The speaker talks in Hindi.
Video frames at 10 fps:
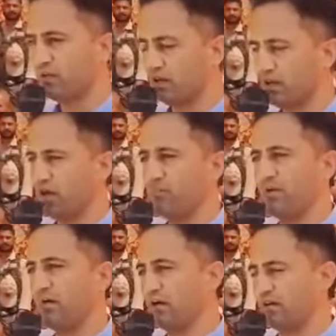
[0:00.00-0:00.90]
कराड़ा
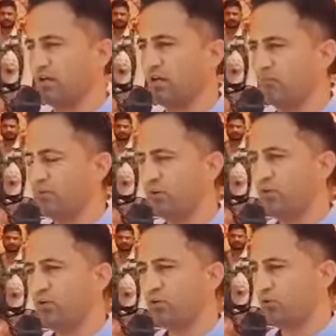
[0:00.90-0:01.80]
में आया था
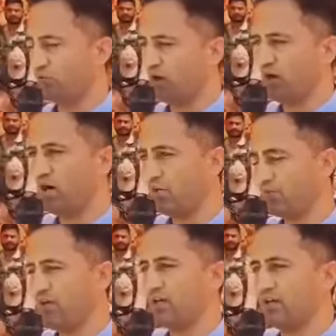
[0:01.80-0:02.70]
तो वहां
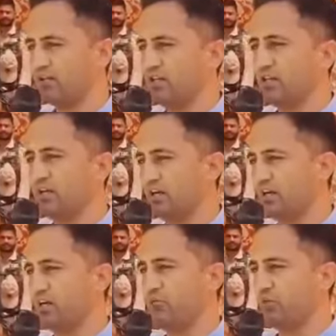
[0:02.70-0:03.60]
आपके एक एनसी के
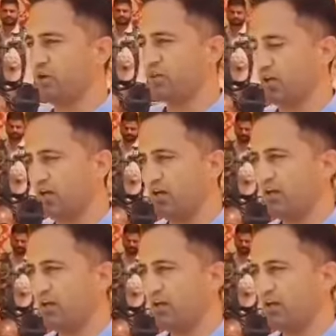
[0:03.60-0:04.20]
लीडर ने बोला था